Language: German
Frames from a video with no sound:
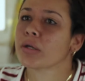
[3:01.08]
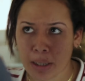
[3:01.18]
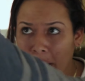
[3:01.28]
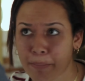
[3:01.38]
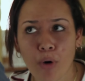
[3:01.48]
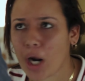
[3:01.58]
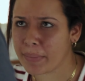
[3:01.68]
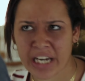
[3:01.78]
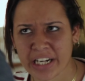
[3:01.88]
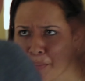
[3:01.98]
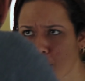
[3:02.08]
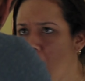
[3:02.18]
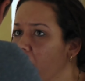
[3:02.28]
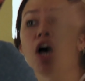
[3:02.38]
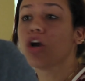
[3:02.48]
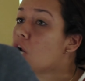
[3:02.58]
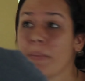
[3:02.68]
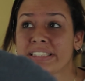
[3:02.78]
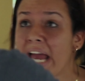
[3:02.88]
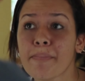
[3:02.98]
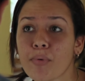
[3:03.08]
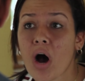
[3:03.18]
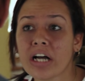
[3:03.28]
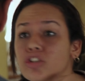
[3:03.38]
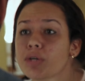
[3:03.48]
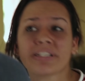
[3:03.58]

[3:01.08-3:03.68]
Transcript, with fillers: häufig Probleme im zwischenmenschlichen Bereich,